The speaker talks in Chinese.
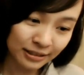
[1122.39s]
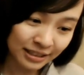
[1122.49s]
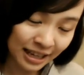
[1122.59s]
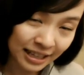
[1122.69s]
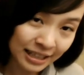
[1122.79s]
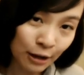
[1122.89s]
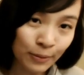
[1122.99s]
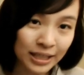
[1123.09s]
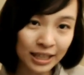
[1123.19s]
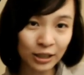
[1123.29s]
宅在家
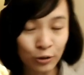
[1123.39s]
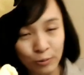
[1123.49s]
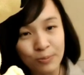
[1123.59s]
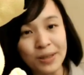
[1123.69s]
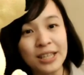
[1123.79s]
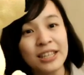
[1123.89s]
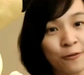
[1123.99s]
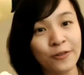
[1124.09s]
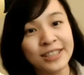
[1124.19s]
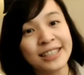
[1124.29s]
买菜贡比
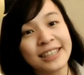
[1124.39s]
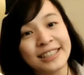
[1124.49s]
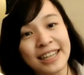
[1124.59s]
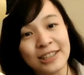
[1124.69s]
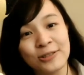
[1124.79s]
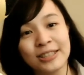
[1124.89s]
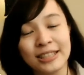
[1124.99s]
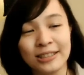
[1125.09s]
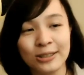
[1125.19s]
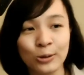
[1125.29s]
分享一下，就
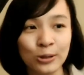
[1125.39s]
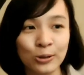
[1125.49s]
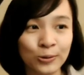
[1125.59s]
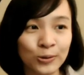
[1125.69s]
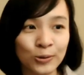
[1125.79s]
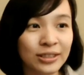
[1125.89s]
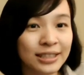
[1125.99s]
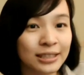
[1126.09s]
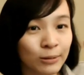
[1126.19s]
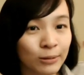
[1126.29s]
是最初到
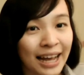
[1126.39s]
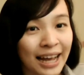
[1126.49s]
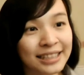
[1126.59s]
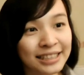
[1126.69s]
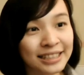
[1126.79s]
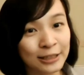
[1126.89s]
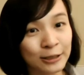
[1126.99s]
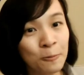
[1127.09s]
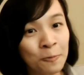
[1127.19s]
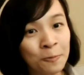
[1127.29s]
底是怎么开始的。